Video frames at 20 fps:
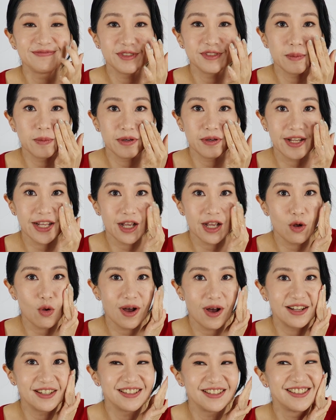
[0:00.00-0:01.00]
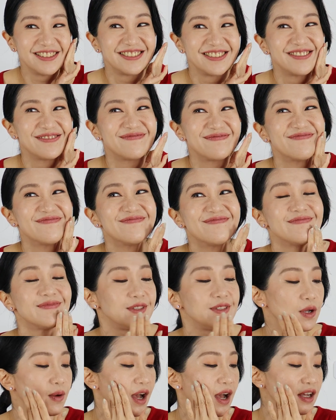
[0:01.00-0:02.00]
有没有那个光？
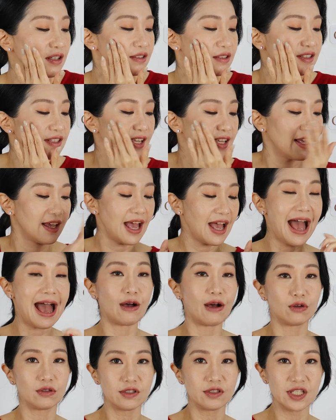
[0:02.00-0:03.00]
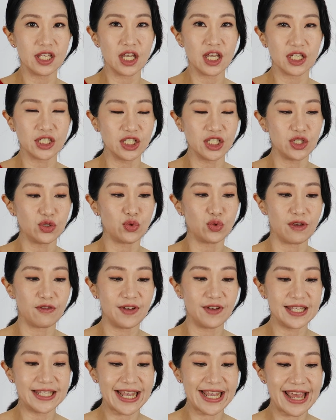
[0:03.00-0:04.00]
有啊，好，测试水
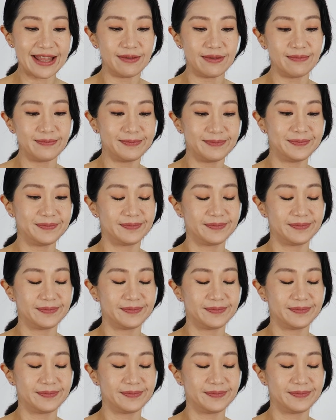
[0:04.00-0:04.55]
分先，